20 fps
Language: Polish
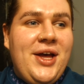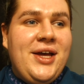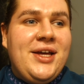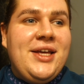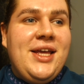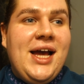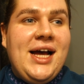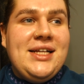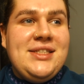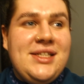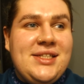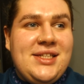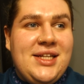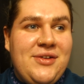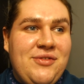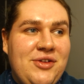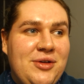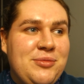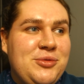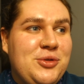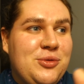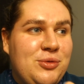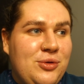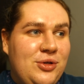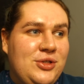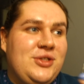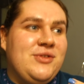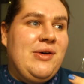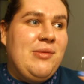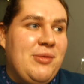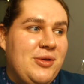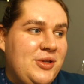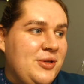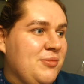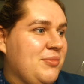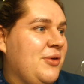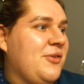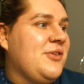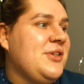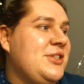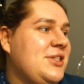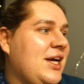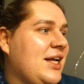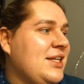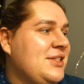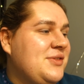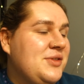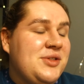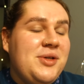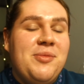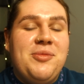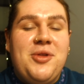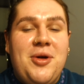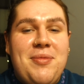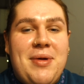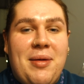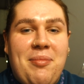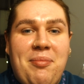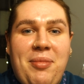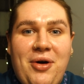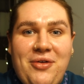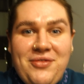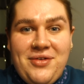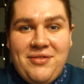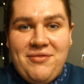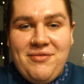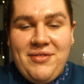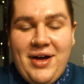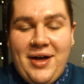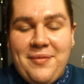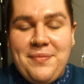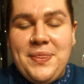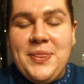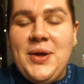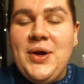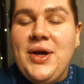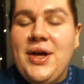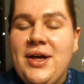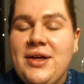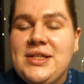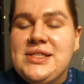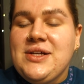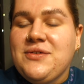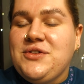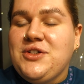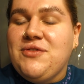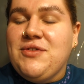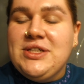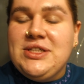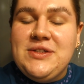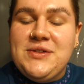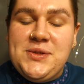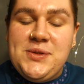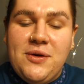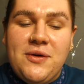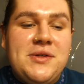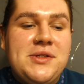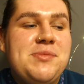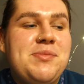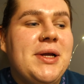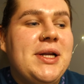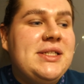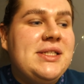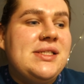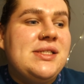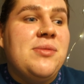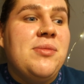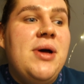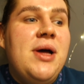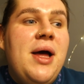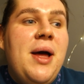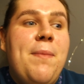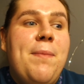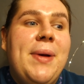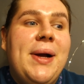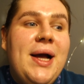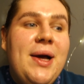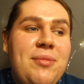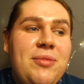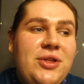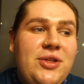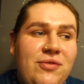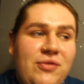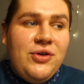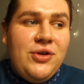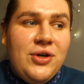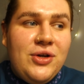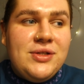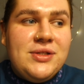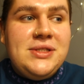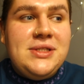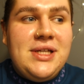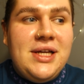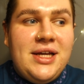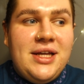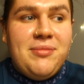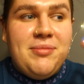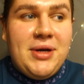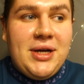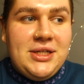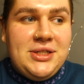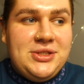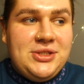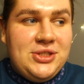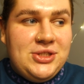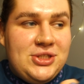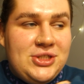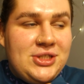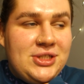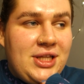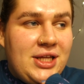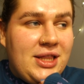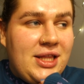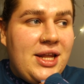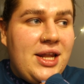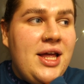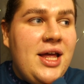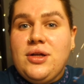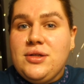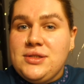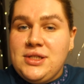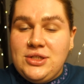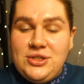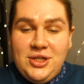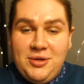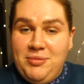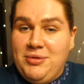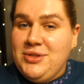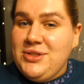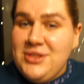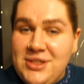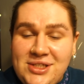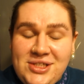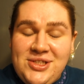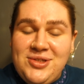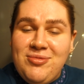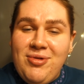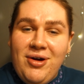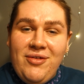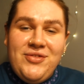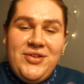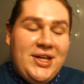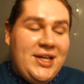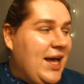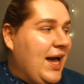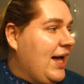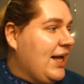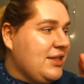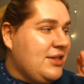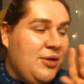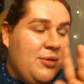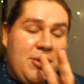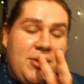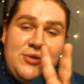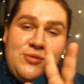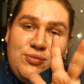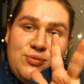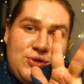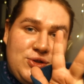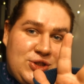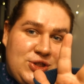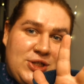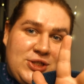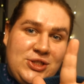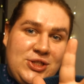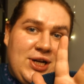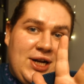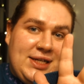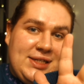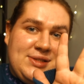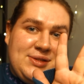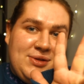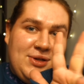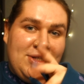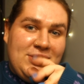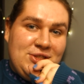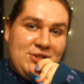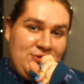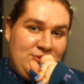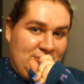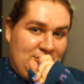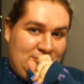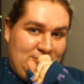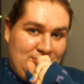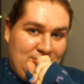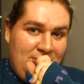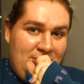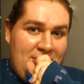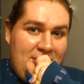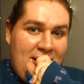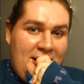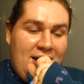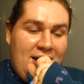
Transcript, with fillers: ja zastanawiałam się długo, czy wam o tym powiedzieć, ale stwierdziłam, dobra, powiem wam. Zawsze wasze słowa wsparcie są mega motywujące i mega się cieszę, że tak ten... Zacząłem chodzić na siłownię, ja, to jest mój trzeci raz, słuchajcie, w życiu